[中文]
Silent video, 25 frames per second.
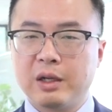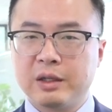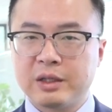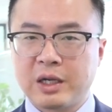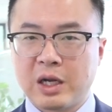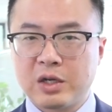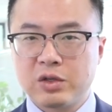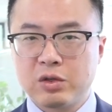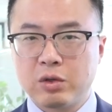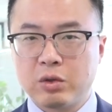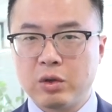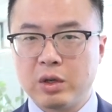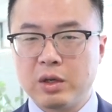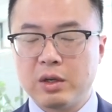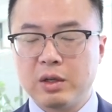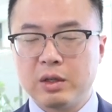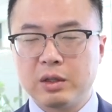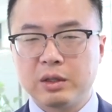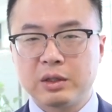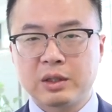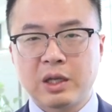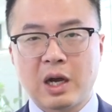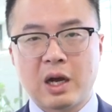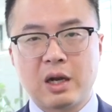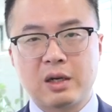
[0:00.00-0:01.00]
它就会
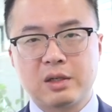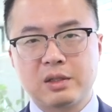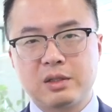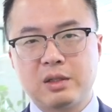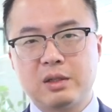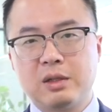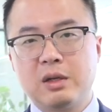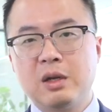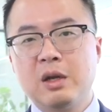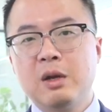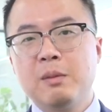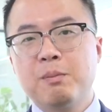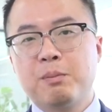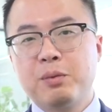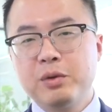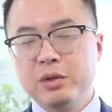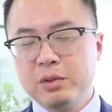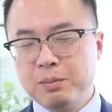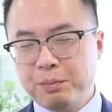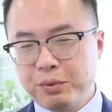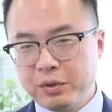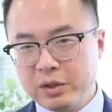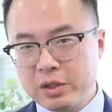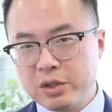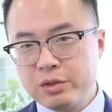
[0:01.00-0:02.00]
躺，
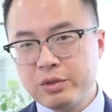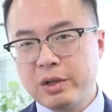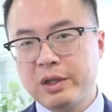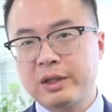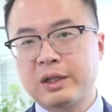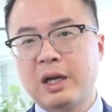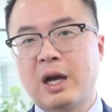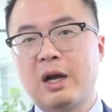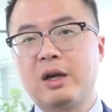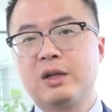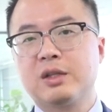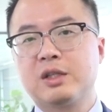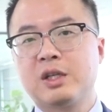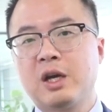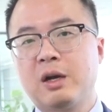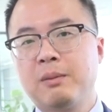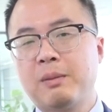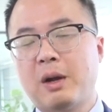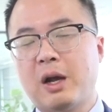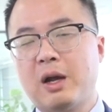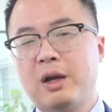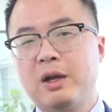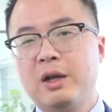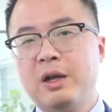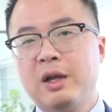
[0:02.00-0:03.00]
不不能算躺枪
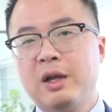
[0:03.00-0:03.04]
吧，